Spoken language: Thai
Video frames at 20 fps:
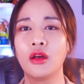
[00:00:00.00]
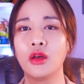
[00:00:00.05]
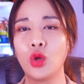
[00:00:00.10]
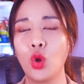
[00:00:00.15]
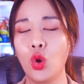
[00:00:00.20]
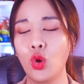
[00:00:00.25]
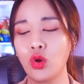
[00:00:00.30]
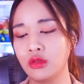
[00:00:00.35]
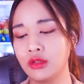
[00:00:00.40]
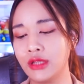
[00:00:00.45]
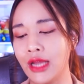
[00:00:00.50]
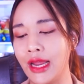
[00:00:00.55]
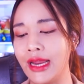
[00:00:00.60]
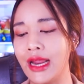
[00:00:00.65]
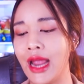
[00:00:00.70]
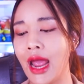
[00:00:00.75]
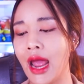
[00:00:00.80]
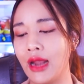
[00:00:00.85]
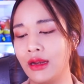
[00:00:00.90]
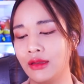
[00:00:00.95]
โดนใช้
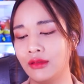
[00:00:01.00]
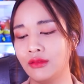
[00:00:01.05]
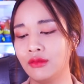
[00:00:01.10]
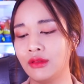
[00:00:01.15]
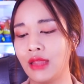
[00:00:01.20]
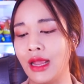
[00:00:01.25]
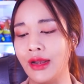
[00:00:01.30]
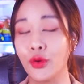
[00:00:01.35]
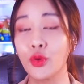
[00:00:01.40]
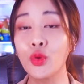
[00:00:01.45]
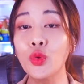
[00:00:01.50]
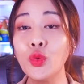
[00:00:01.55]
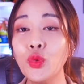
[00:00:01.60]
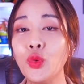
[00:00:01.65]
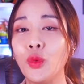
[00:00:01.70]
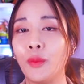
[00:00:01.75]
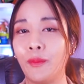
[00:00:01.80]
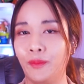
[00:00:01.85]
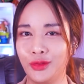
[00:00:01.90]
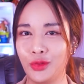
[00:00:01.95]
งานตัดรู
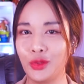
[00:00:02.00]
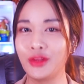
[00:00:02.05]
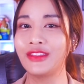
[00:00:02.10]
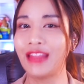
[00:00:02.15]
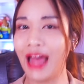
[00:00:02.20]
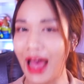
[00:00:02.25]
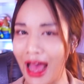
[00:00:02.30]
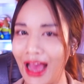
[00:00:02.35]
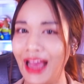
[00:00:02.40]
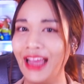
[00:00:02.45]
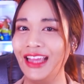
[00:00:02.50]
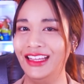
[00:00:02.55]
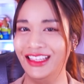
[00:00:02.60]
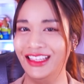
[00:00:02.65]
ปจนตายส